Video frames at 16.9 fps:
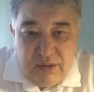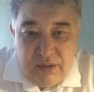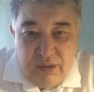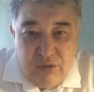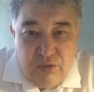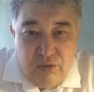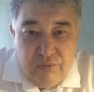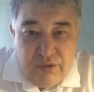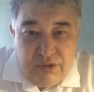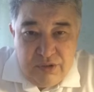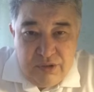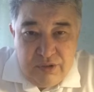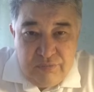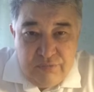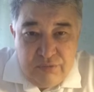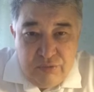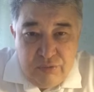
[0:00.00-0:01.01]
это овощи
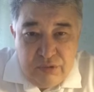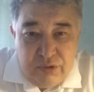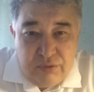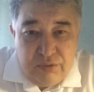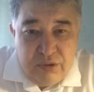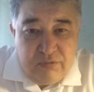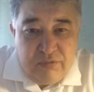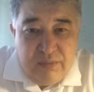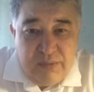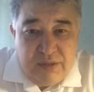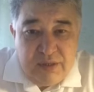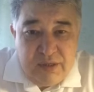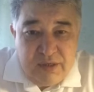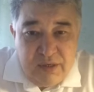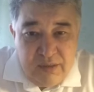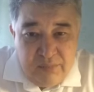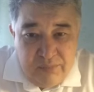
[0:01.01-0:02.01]
и фрукты, то их в
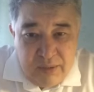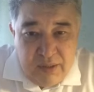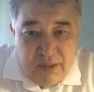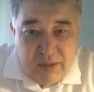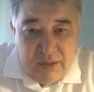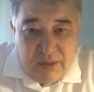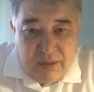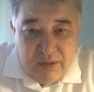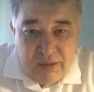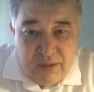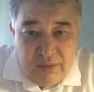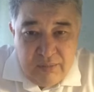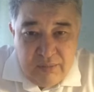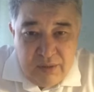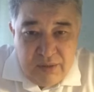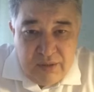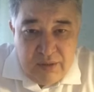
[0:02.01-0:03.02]
обязательном порядке надо
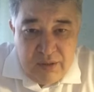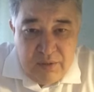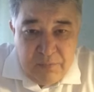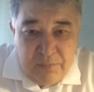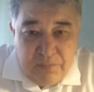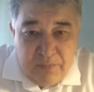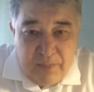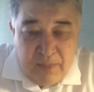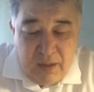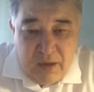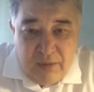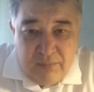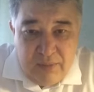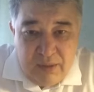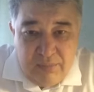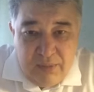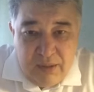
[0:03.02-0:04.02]
мыть. А
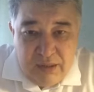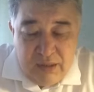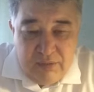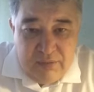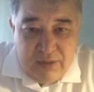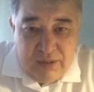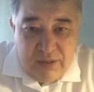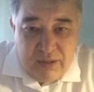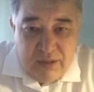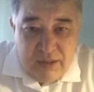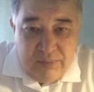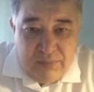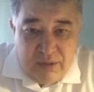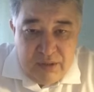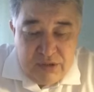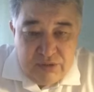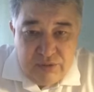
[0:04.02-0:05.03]
обрабатывать
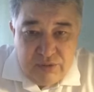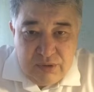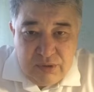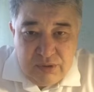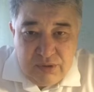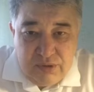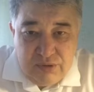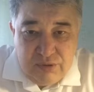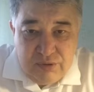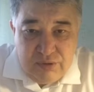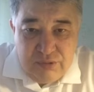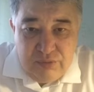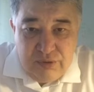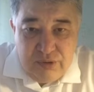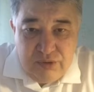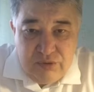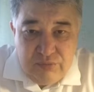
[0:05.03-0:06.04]
хлеб или что-то еще, ну,
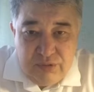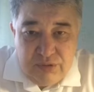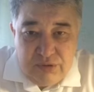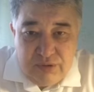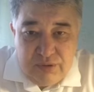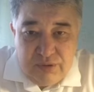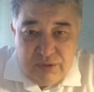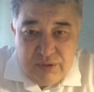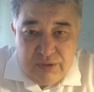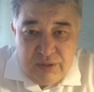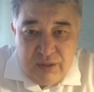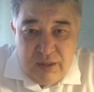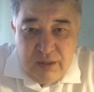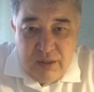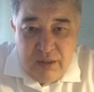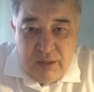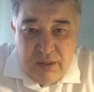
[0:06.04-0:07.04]
я думаю, что нет.
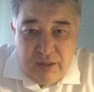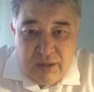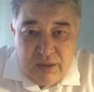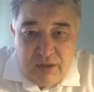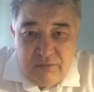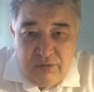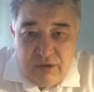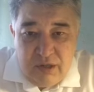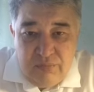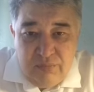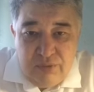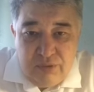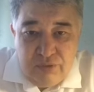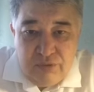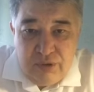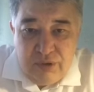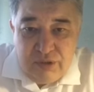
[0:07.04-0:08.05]
Как в
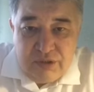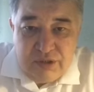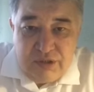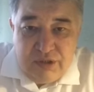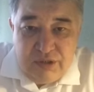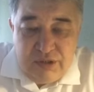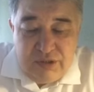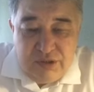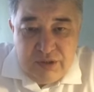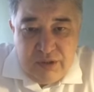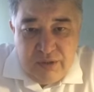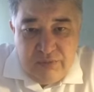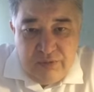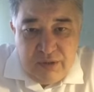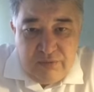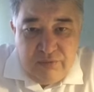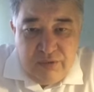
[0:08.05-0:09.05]
Экибурули? Шесть
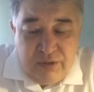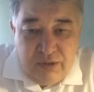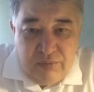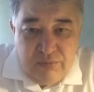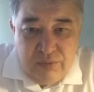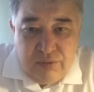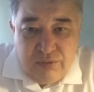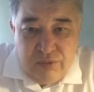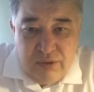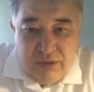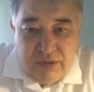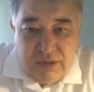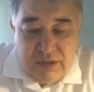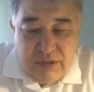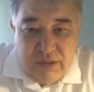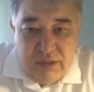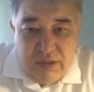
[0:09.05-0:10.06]
человек в Экибурули,
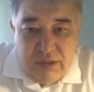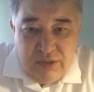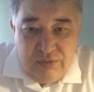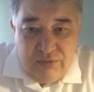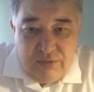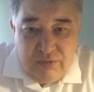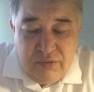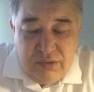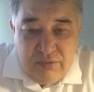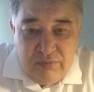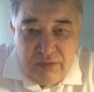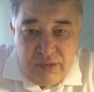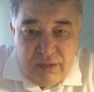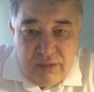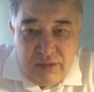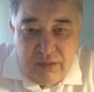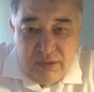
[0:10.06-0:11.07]
состояние
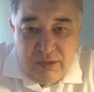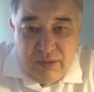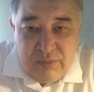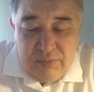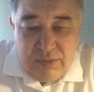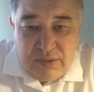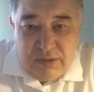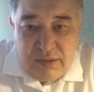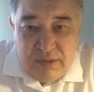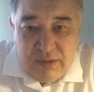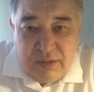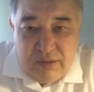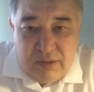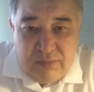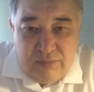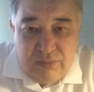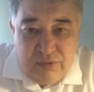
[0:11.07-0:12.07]
удовлетворительное,
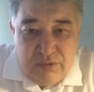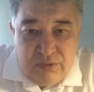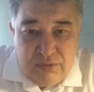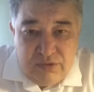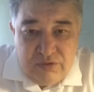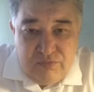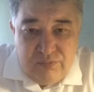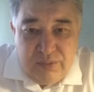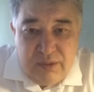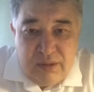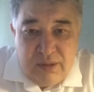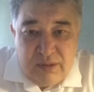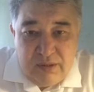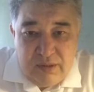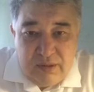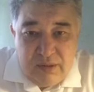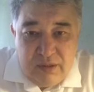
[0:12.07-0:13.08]
персонал работает, все в
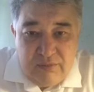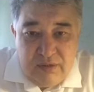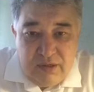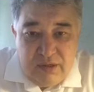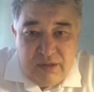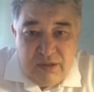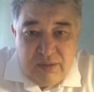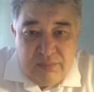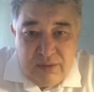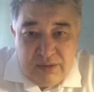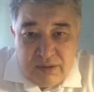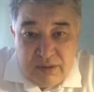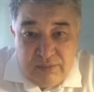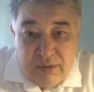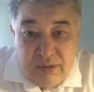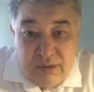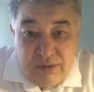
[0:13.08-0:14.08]
порядке. Как в
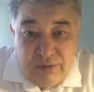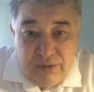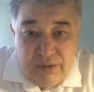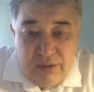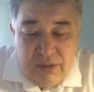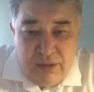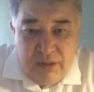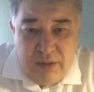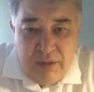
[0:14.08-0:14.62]
Октябрьском районе?